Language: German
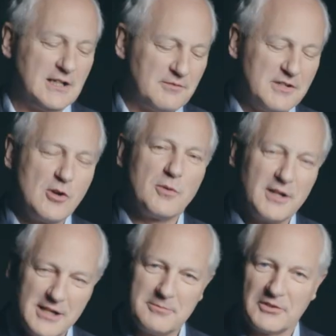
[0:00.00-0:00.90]
Wir
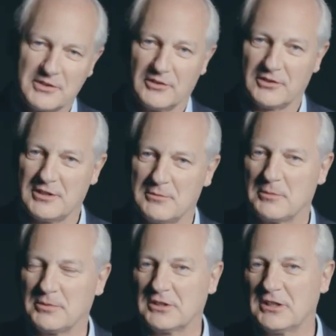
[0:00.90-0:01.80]
übernehmen das ganze Thema
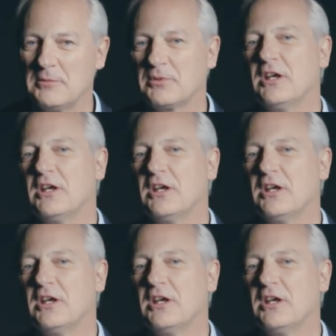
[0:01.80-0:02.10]
Betrieb,